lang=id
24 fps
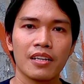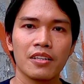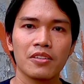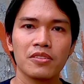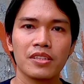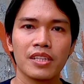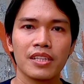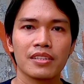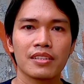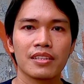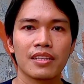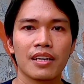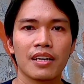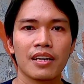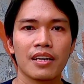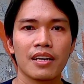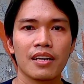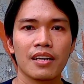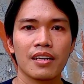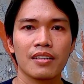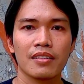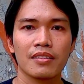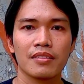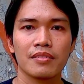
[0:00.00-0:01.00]
Kalau
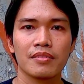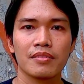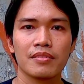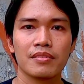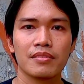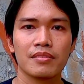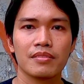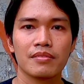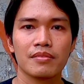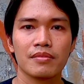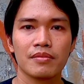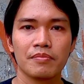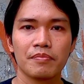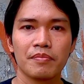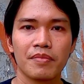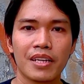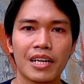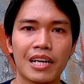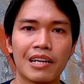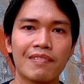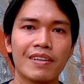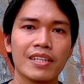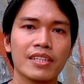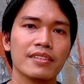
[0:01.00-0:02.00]
kita
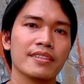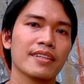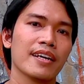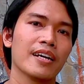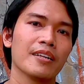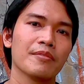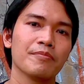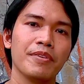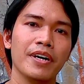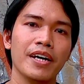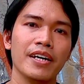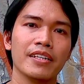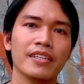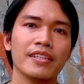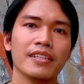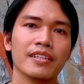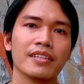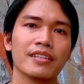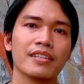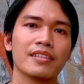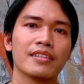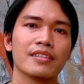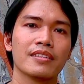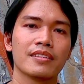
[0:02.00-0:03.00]
rawat dengan
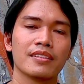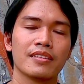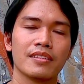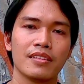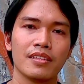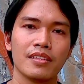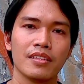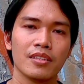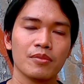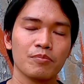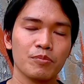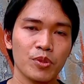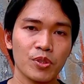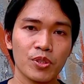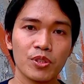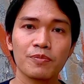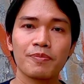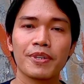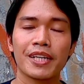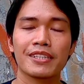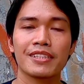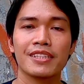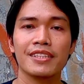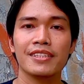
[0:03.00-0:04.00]
baik,
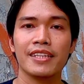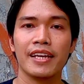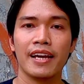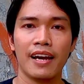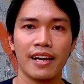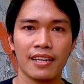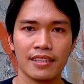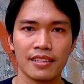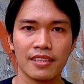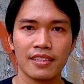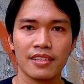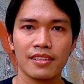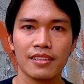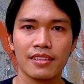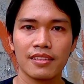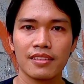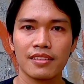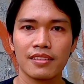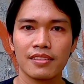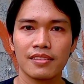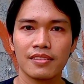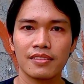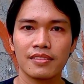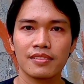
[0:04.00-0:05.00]
burung pasti sehat.
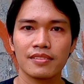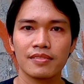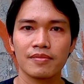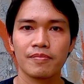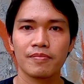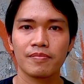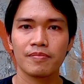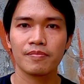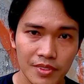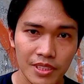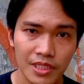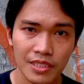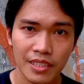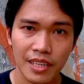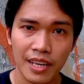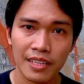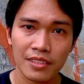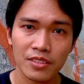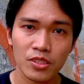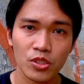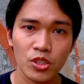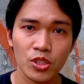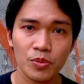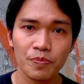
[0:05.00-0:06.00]

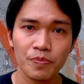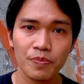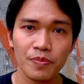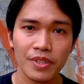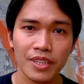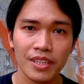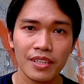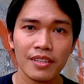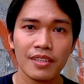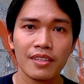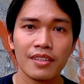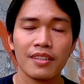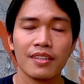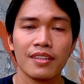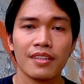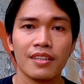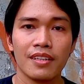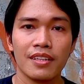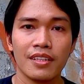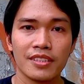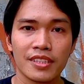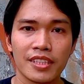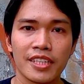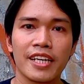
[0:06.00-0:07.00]
Nah, cukup
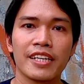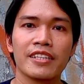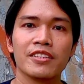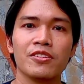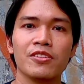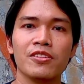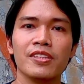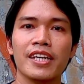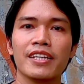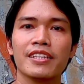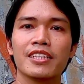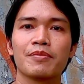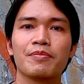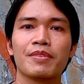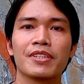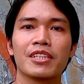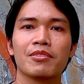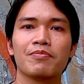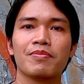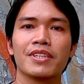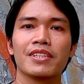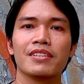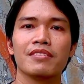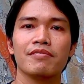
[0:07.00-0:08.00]
sekian dulu ya
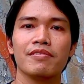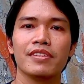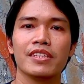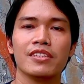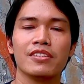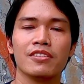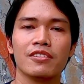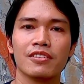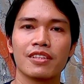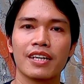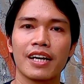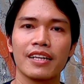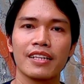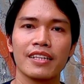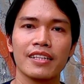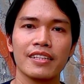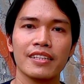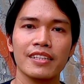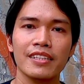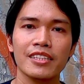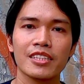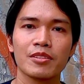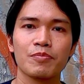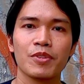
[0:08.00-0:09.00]
teman-teman video
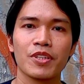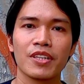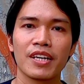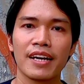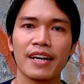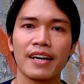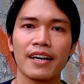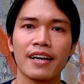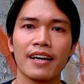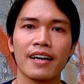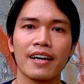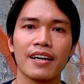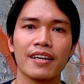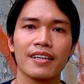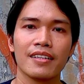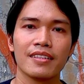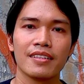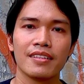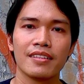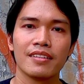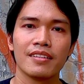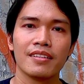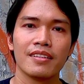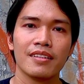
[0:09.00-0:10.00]
kali ini. Semoga
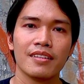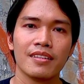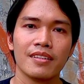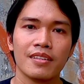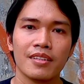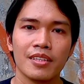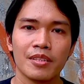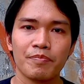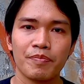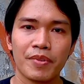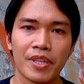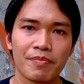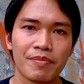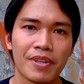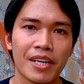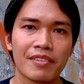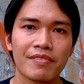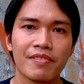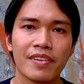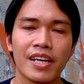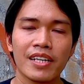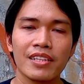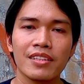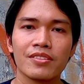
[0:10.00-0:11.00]

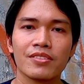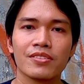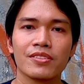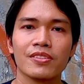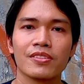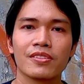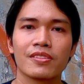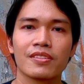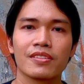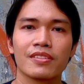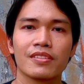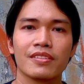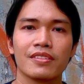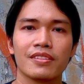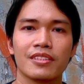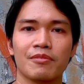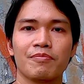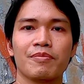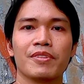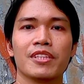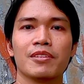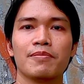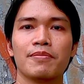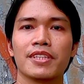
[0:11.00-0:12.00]
bermanfaat untuk
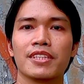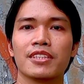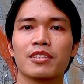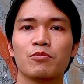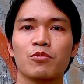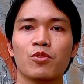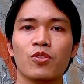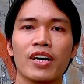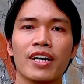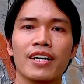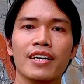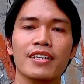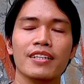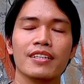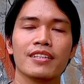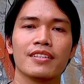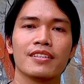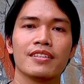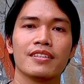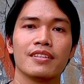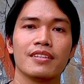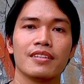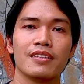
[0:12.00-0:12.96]
teman-teman semua.